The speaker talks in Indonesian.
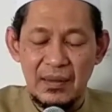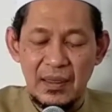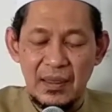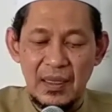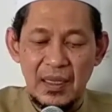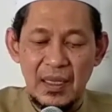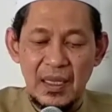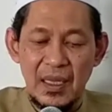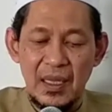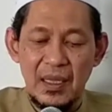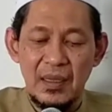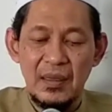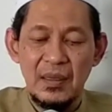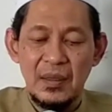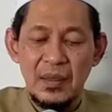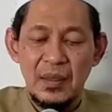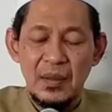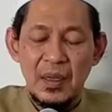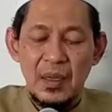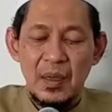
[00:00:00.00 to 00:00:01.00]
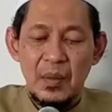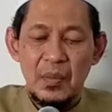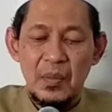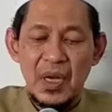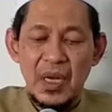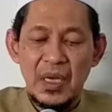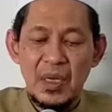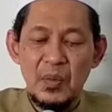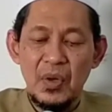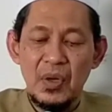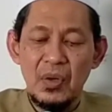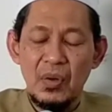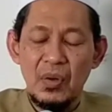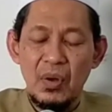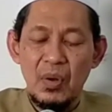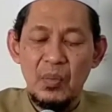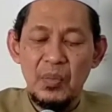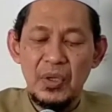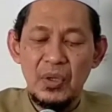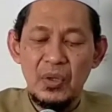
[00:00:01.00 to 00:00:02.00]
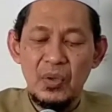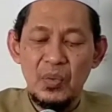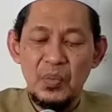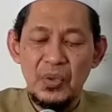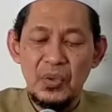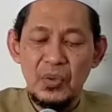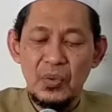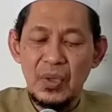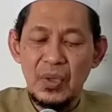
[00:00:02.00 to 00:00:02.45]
Nggih. Mulane monggo pintu-pintu